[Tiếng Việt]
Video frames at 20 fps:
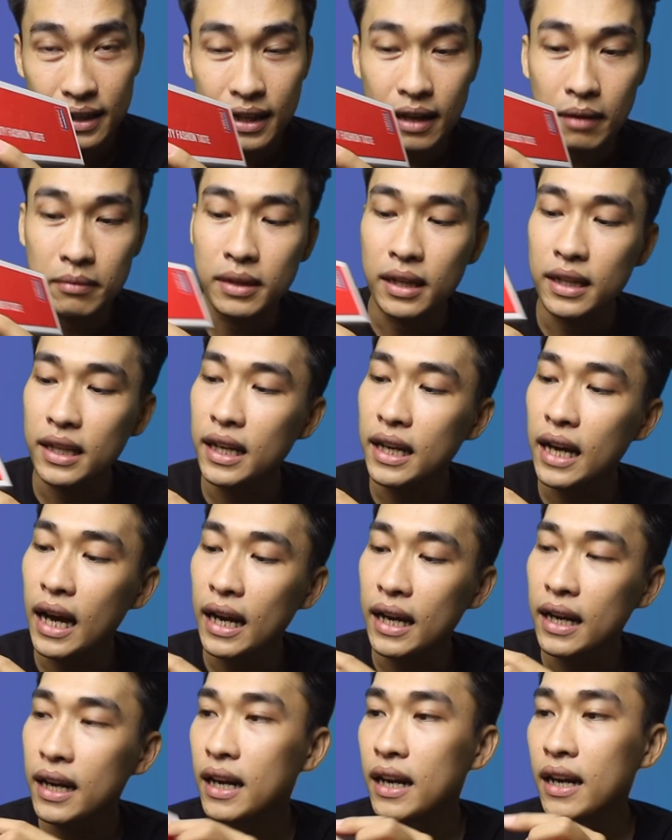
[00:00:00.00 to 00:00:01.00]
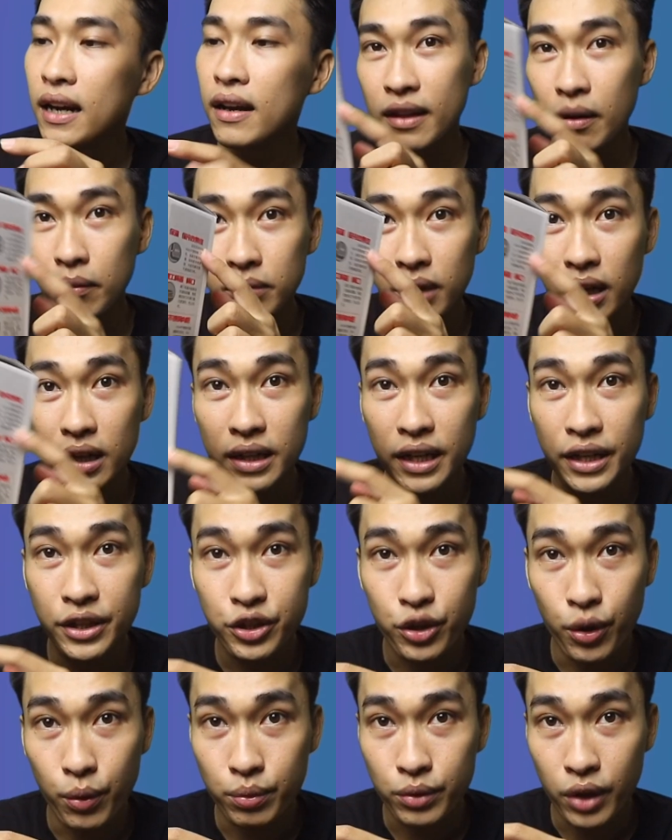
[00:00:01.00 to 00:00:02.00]
thông tin tiếng Anh, thông tin tiếng
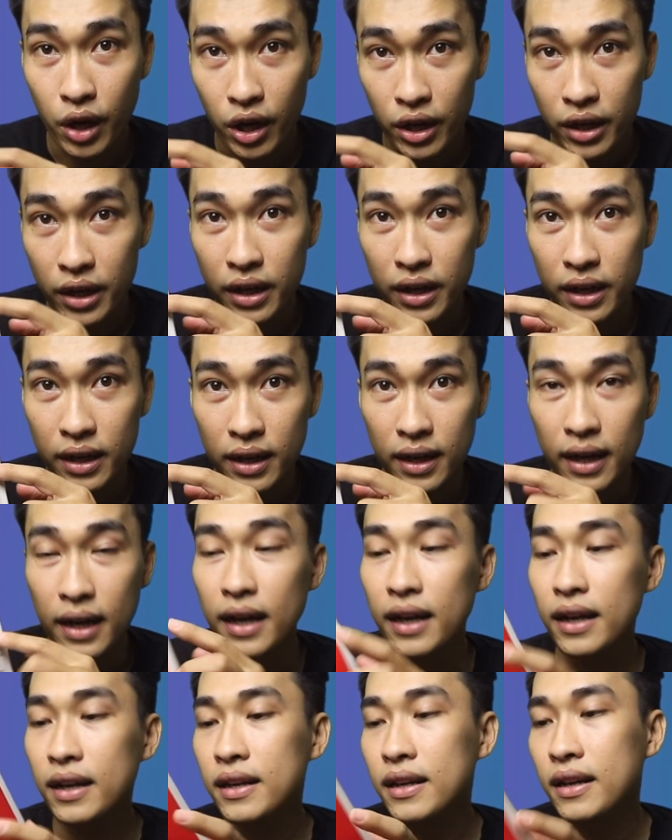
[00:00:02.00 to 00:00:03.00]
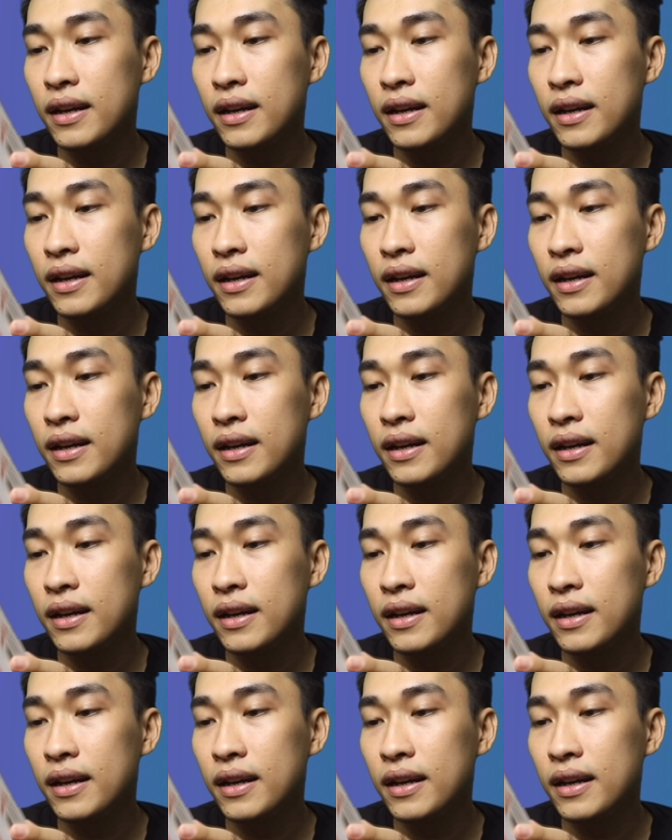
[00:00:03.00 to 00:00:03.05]
Trung thôi. Đấy.